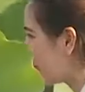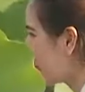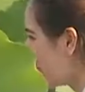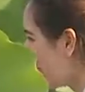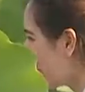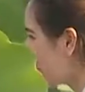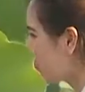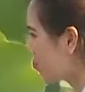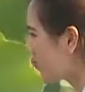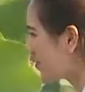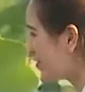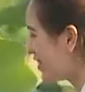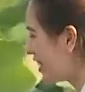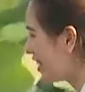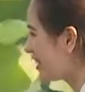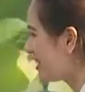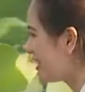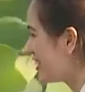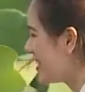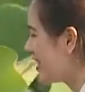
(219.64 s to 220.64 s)
nộm làm nộm vâng.
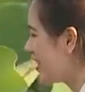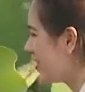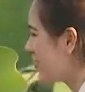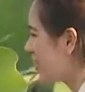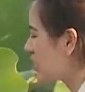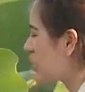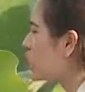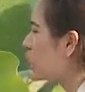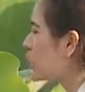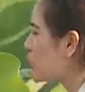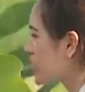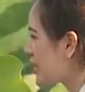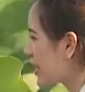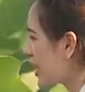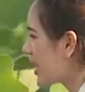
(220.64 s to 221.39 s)
đấy Và rồi củ sen.